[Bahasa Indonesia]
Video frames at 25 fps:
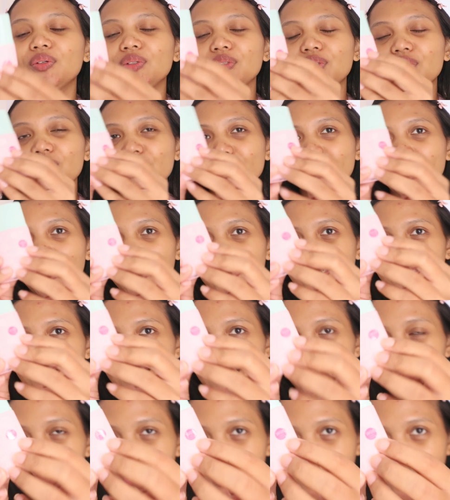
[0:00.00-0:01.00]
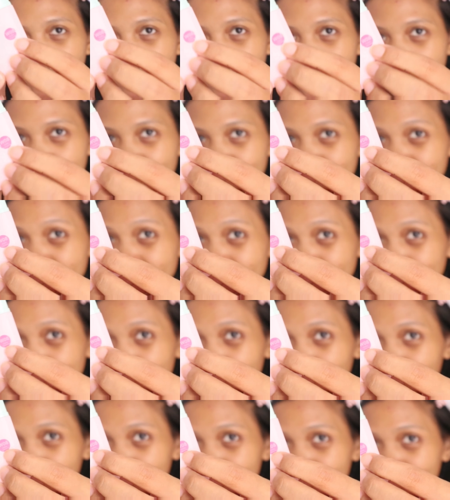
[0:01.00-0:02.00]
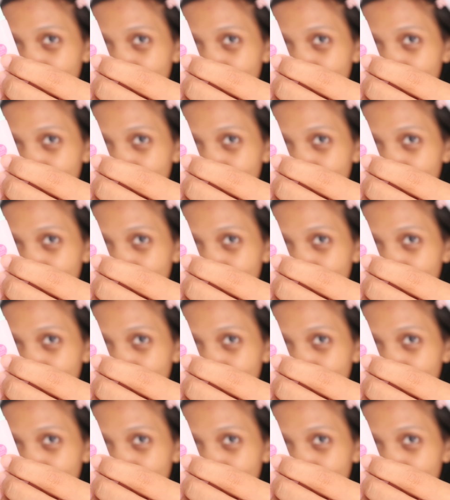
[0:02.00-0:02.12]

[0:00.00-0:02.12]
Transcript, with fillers: Untuk shadesnya dia ada di stiker